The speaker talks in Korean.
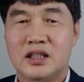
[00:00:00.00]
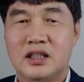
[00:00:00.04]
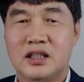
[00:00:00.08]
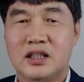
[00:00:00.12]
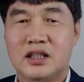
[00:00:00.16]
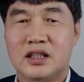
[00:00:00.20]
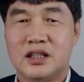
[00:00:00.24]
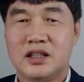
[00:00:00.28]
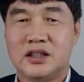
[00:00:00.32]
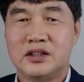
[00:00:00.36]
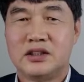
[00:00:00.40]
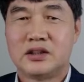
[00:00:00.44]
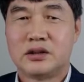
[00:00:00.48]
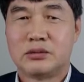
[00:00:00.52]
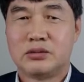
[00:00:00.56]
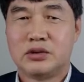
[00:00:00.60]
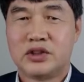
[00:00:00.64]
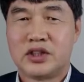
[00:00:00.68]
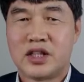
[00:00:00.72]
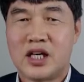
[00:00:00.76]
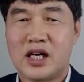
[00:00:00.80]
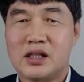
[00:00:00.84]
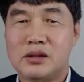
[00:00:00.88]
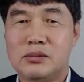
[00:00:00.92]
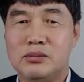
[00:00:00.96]
어, 아, 여러분
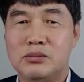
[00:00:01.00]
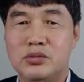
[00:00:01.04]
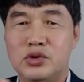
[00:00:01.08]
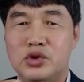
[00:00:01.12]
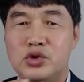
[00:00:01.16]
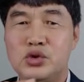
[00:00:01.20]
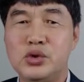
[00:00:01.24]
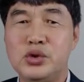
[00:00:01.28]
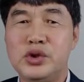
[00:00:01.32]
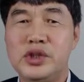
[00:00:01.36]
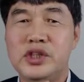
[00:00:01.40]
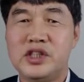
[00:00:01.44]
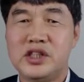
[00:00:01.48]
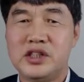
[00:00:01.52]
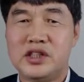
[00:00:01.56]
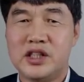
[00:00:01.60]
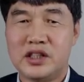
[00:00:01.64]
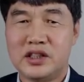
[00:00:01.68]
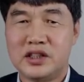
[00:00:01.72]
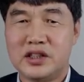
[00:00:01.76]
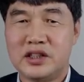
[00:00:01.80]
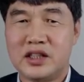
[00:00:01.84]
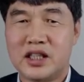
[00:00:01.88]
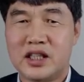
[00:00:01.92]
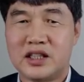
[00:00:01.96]
다음 주일이
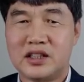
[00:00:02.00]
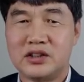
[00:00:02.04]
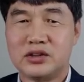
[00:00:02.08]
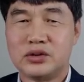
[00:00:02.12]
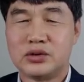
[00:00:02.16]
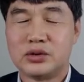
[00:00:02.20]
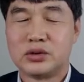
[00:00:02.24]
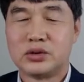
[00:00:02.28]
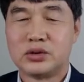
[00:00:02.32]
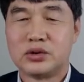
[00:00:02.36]
되는 날이죠.